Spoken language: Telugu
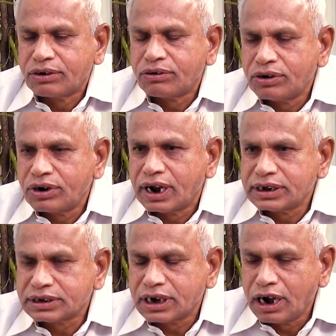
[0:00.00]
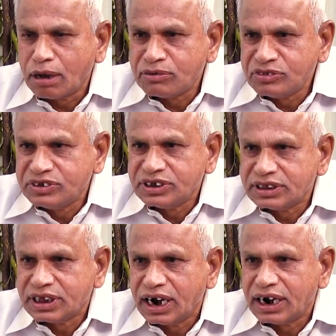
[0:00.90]
రెండు రాష్ట్రాలు అభివృద్ధి
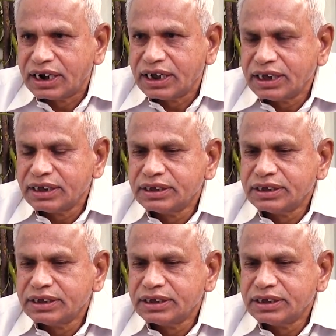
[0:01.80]
చెందాలంటే